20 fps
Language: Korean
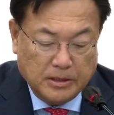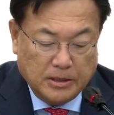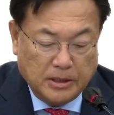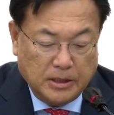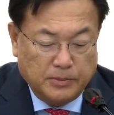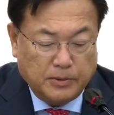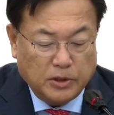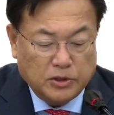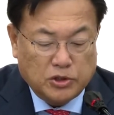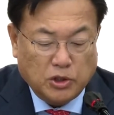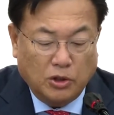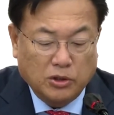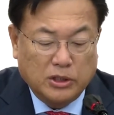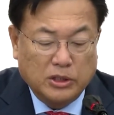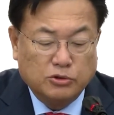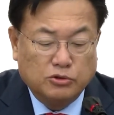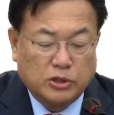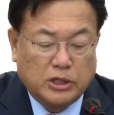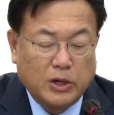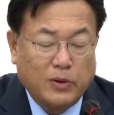이번
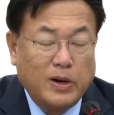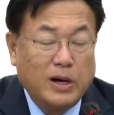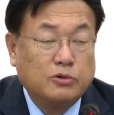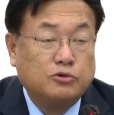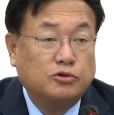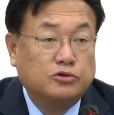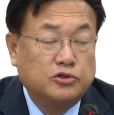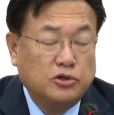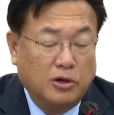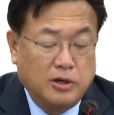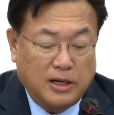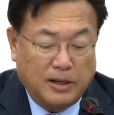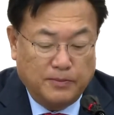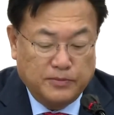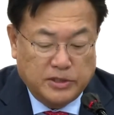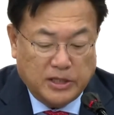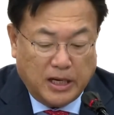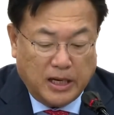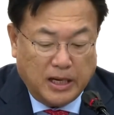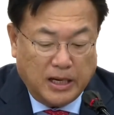정기국회와
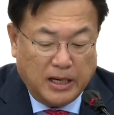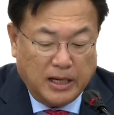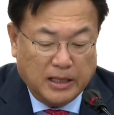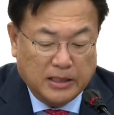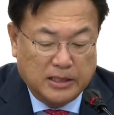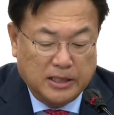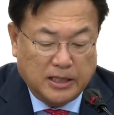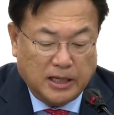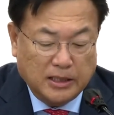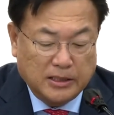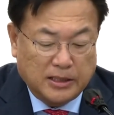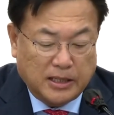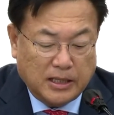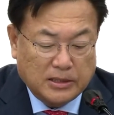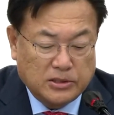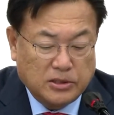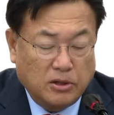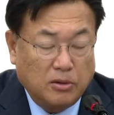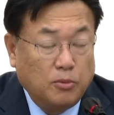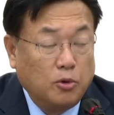국정감사
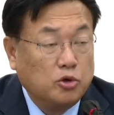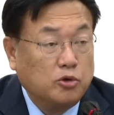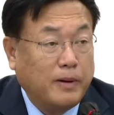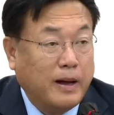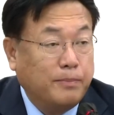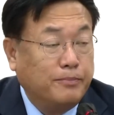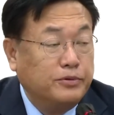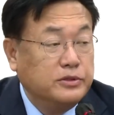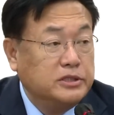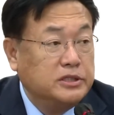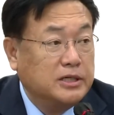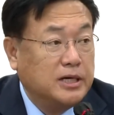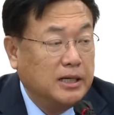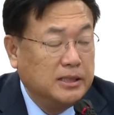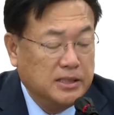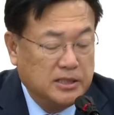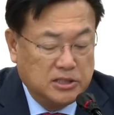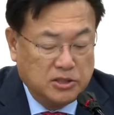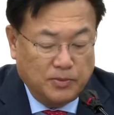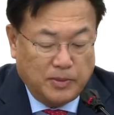기간이라서 모두 바쁜
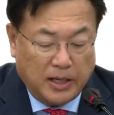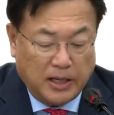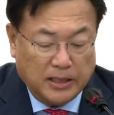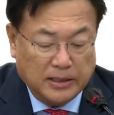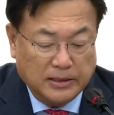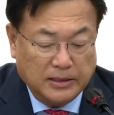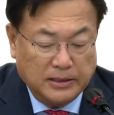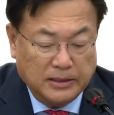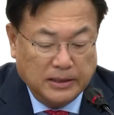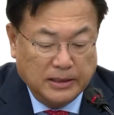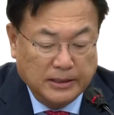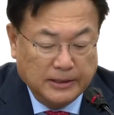시간이지만